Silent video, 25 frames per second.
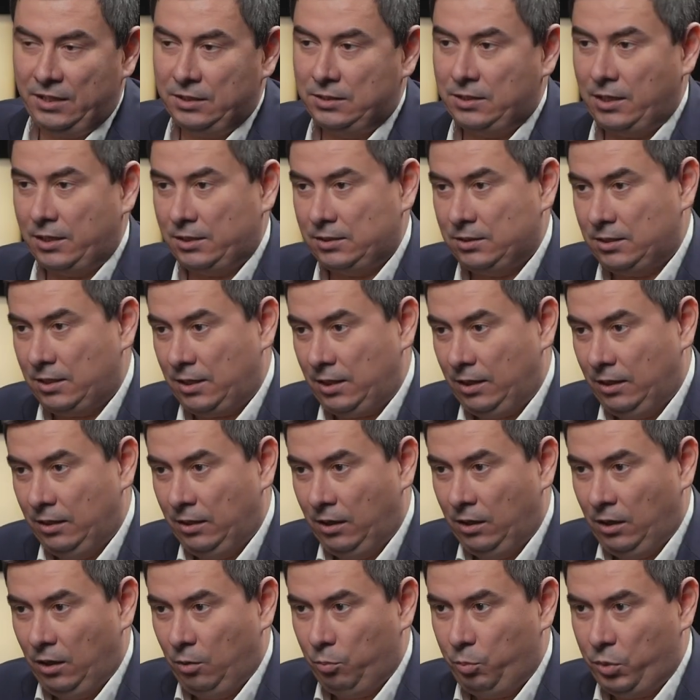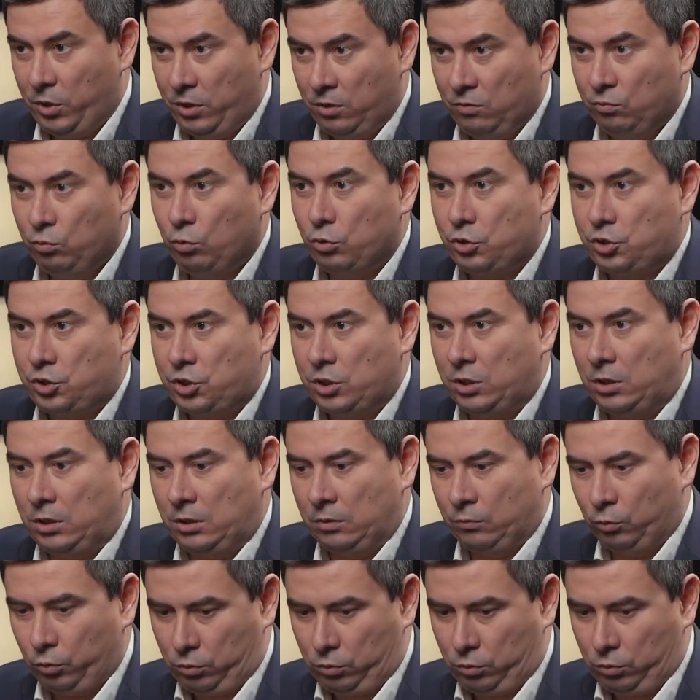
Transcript: И тогда перевозчики,